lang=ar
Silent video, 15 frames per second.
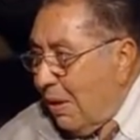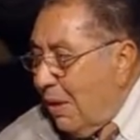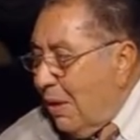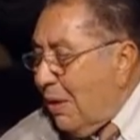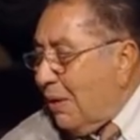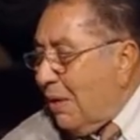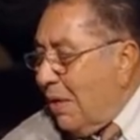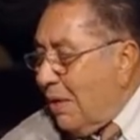اه
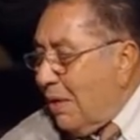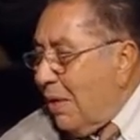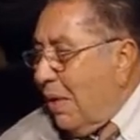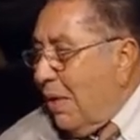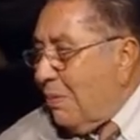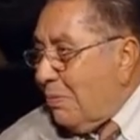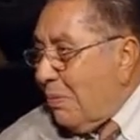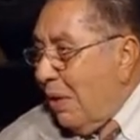يعني
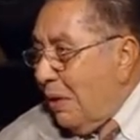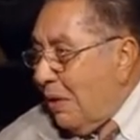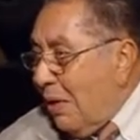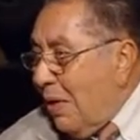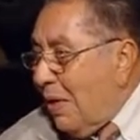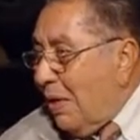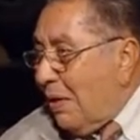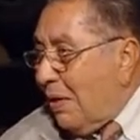معناه
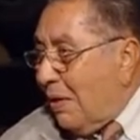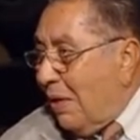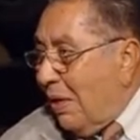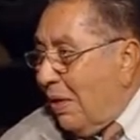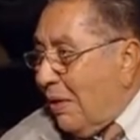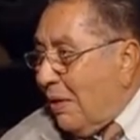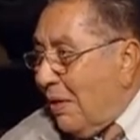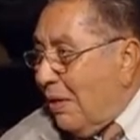ان
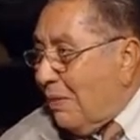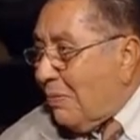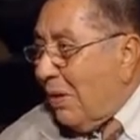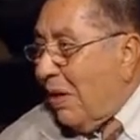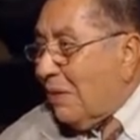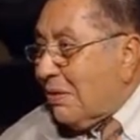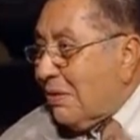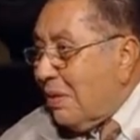احنا
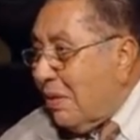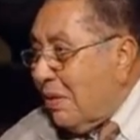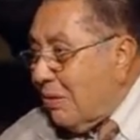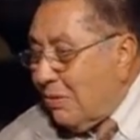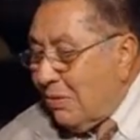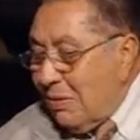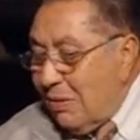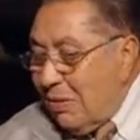
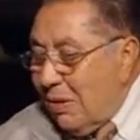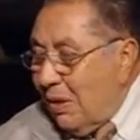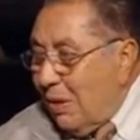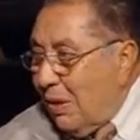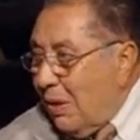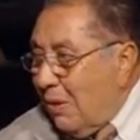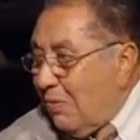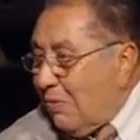محاصرينه
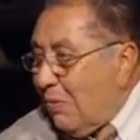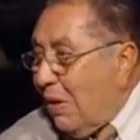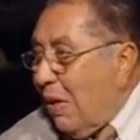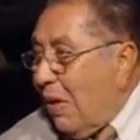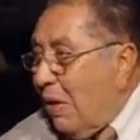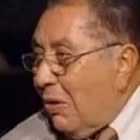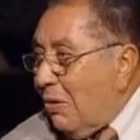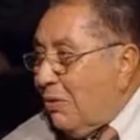صحيح, صحيح.
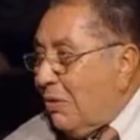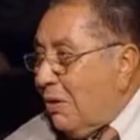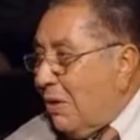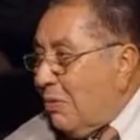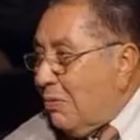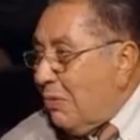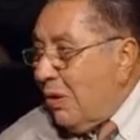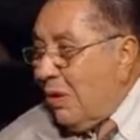فقلت
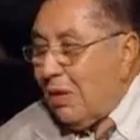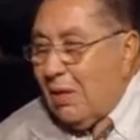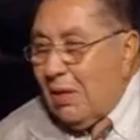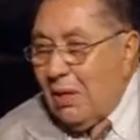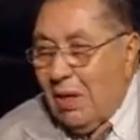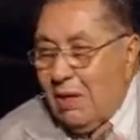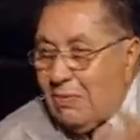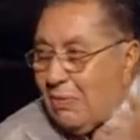للموكل
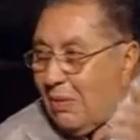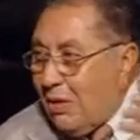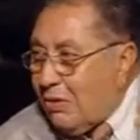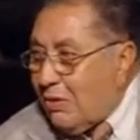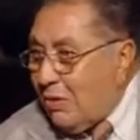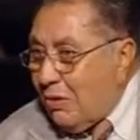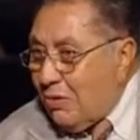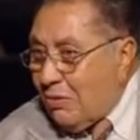يا عم
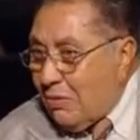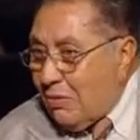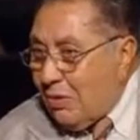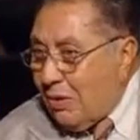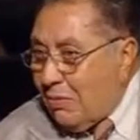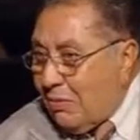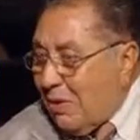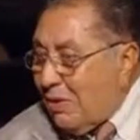اطرد
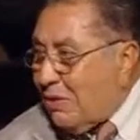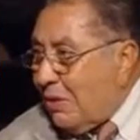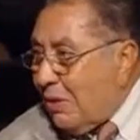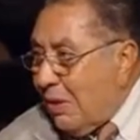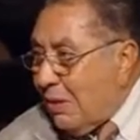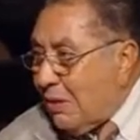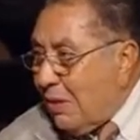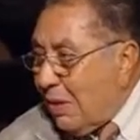مشي
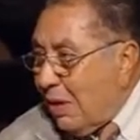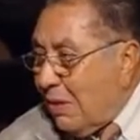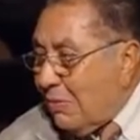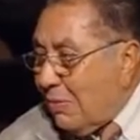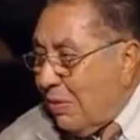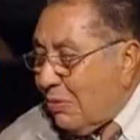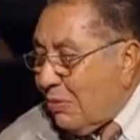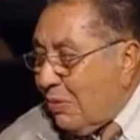الناس
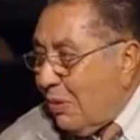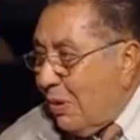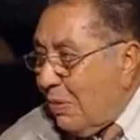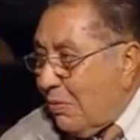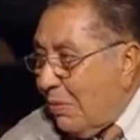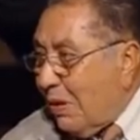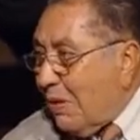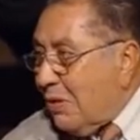قرايبك دول
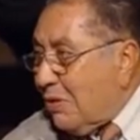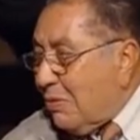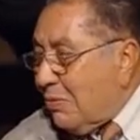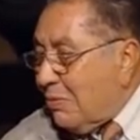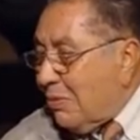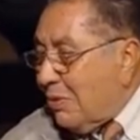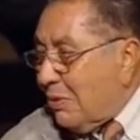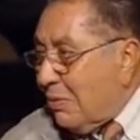ما قدرش
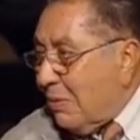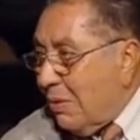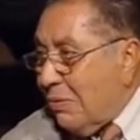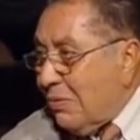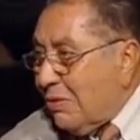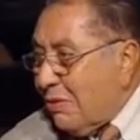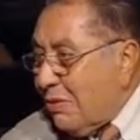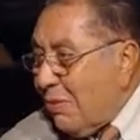يمشيهم
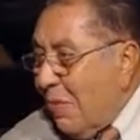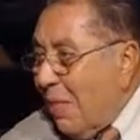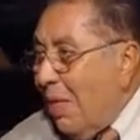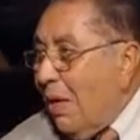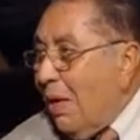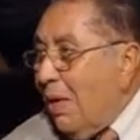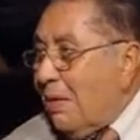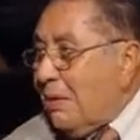يمشيهم
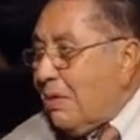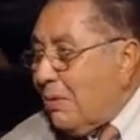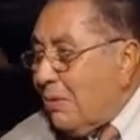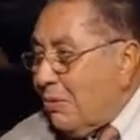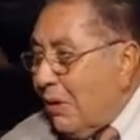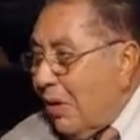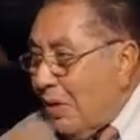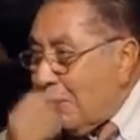اذا هناك